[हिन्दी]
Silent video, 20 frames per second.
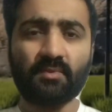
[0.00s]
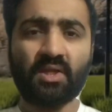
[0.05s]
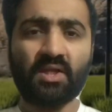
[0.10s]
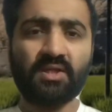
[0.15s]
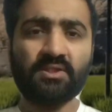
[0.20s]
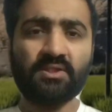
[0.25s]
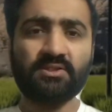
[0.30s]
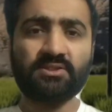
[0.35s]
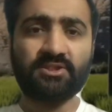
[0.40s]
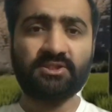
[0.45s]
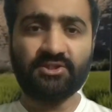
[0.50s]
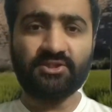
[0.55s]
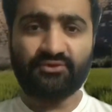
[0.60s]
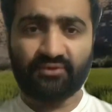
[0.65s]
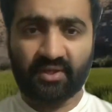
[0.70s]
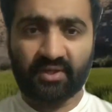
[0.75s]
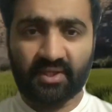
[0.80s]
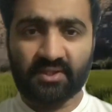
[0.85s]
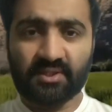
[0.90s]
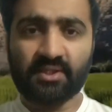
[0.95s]
जीत
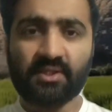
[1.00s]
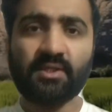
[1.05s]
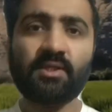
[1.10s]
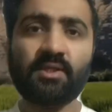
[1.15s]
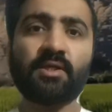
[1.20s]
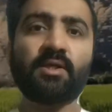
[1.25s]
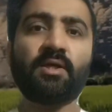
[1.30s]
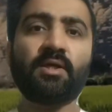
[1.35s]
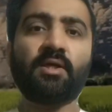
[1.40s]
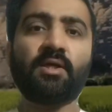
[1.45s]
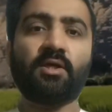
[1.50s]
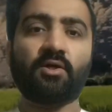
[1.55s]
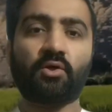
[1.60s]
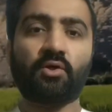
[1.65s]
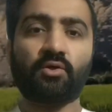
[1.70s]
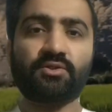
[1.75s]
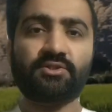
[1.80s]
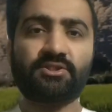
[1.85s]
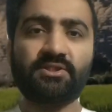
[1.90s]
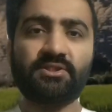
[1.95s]
रही थी
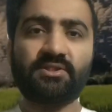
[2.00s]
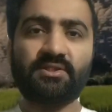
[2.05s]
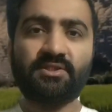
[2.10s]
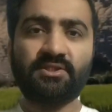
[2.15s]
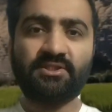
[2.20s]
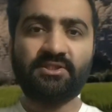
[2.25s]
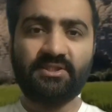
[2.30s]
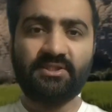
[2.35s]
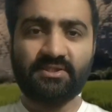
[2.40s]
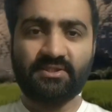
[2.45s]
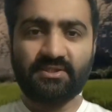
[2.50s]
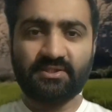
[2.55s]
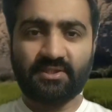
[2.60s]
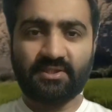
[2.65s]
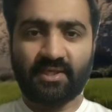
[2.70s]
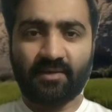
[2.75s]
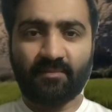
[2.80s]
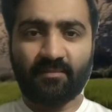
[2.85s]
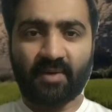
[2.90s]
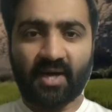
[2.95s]
और जीत जीत
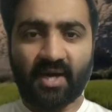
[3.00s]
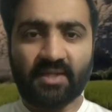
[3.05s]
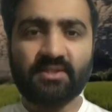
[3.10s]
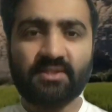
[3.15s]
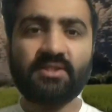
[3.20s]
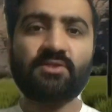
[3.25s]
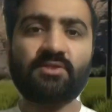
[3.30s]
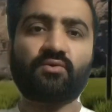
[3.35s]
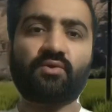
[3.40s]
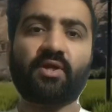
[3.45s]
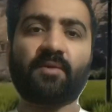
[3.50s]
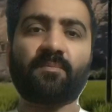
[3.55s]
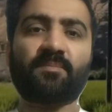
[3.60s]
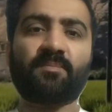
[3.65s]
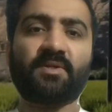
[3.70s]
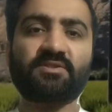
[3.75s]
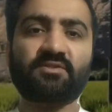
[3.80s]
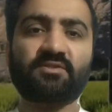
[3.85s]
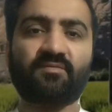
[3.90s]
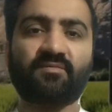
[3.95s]
के बाद ही इन्होंने
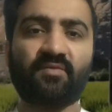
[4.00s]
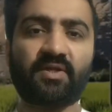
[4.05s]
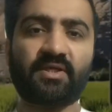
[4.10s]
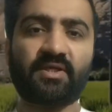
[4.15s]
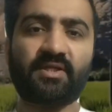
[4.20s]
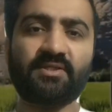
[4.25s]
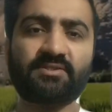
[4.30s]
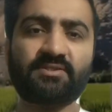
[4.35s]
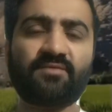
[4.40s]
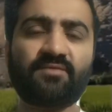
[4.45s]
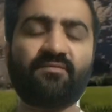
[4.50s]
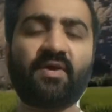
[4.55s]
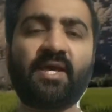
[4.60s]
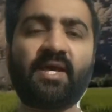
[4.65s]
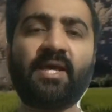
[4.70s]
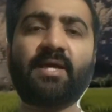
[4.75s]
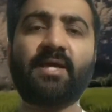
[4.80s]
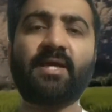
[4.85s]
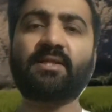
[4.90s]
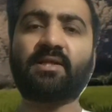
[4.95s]
अपना सफ़र किया सिर्फ
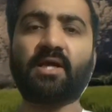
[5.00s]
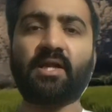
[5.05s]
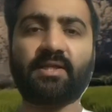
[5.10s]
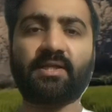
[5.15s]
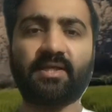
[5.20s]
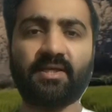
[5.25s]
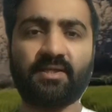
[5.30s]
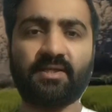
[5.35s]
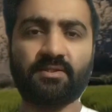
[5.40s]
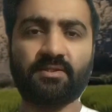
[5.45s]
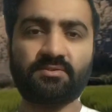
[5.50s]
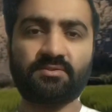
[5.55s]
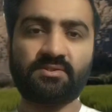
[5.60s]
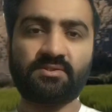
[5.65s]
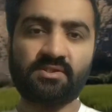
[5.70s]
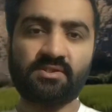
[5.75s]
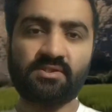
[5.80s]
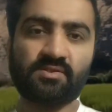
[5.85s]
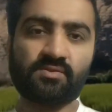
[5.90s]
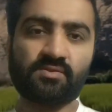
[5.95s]
एक खिलाड़ी है
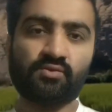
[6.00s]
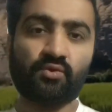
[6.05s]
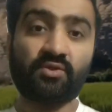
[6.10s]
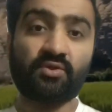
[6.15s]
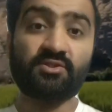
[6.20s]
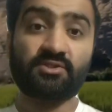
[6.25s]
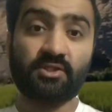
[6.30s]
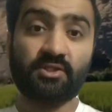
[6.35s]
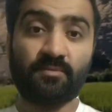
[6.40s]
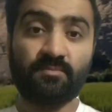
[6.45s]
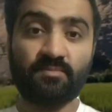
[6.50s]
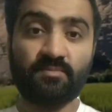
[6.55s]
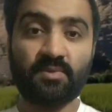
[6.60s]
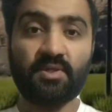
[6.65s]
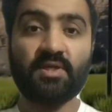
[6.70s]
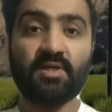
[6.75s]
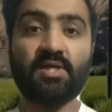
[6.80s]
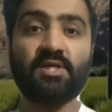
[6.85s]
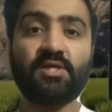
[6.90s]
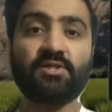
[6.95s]
जिस जो नसीम
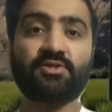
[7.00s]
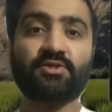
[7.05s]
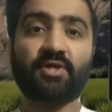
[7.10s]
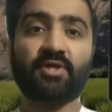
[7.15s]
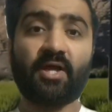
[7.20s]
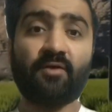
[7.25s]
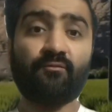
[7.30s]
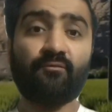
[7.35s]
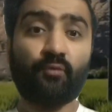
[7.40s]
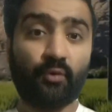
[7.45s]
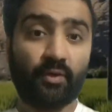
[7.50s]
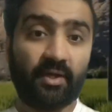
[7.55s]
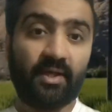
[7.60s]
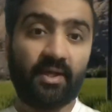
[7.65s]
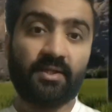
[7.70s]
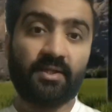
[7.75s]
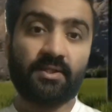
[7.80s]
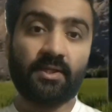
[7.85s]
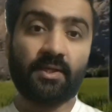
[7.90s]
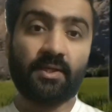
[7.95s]
शायद वो
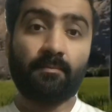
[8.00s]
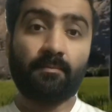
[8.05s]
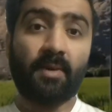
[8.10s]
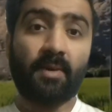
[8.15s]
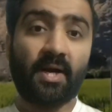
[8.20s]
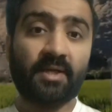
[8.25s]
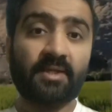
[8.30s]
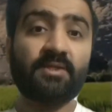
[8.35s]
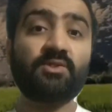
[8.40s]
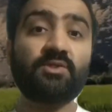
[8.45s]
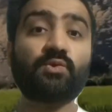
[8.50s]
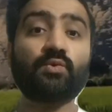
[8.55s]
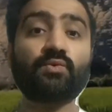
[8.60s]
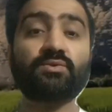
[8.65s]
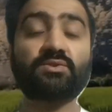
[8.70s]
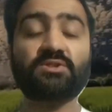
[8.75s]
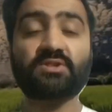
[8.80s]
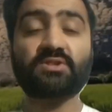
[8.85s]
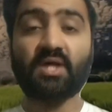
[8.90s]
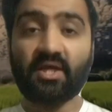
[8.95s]
नहीं था बाकी तो
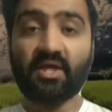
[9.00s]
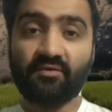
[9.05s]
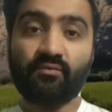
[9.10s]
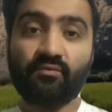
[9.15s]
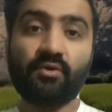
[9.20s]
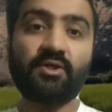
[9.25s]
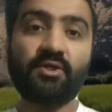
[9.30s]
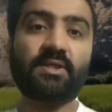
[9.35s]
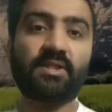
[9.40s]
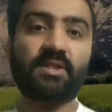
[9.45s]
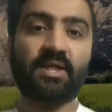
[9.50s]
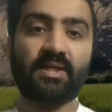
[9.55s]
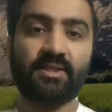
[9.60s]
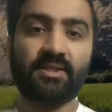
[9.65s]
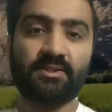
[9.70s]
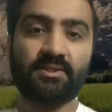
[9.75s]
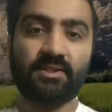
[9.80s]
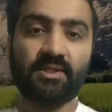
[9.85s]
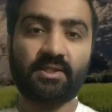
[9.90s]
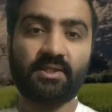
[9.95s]
सारे वही
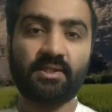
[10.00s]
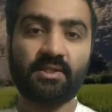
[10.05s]
खिलाड़ी थे